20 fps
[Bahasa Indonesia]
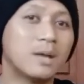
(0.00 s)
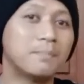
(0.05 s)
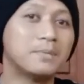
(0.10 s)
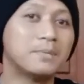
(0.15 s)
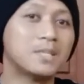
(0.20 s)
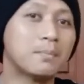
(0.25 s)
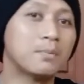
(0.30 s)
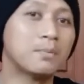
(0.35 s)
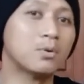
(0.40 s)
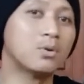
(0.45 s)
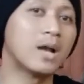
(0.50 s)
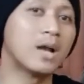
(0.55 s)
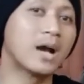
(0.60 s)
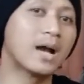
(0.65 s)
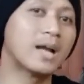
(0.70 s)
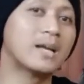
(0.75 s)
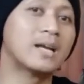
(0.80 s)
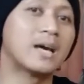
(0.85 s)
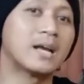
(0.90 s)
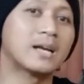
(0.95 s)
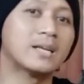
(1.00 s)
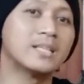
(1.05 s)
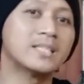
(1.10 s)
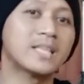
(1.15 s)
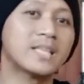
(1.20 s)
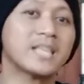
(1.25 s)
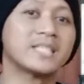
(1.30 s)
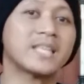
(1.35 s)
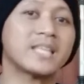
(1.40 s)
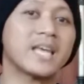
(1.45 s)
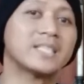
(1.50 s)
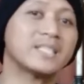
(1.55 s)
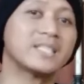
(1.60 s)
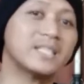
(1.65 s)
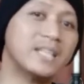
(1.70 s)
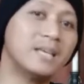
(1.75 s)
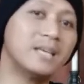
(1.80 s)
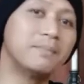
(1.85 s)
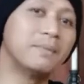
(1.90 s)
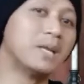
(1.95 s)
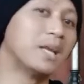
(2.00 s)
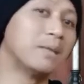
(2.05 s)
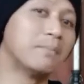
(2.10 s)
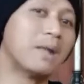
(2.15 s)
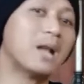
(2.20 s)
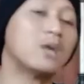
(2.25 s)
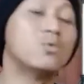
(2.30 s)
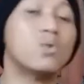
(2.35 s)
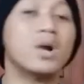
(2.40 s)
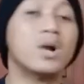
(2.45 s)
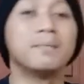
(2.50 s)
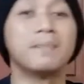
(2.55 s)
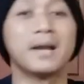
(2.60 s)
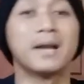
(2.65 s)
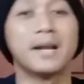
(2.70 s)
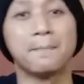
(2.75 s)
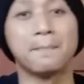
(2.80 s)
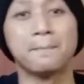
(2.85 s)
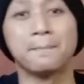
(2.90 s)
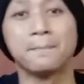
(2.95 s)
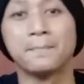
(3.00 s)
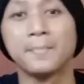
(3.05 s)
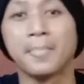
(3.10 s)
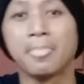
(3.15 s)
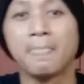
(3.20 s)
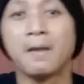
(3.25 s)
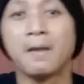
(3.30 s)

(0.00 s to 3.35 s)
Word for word: juga bisa menggunakan hard disk SSD minimal 256